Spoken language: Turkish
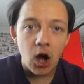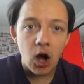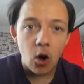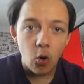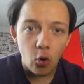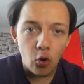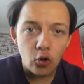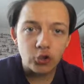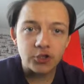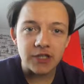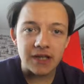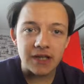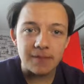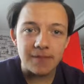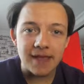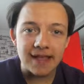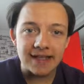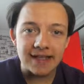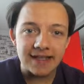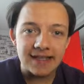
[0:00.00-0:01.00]
OSM
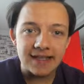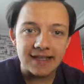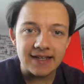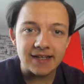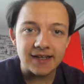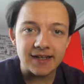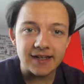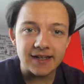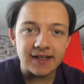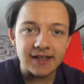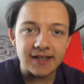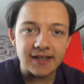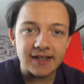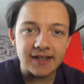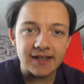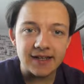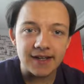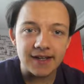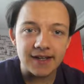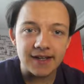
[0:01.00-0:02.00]
Lil kariyerimizin
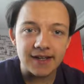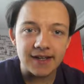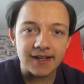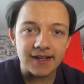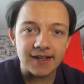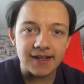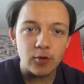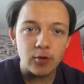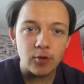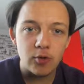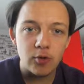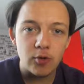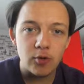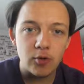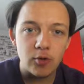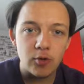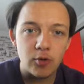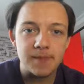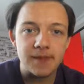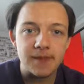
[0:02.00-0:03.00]
yepyeni bir bölümünden
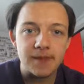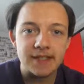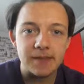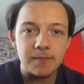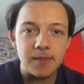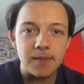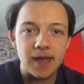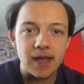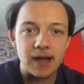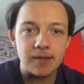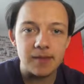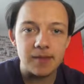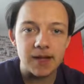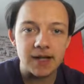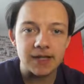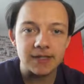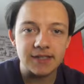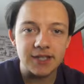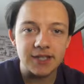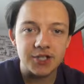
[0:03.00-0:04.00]
hepinize merhaba
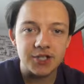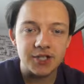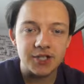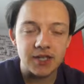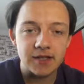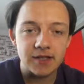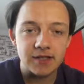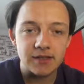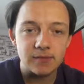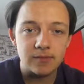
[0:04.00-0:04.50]
arkadaşlar.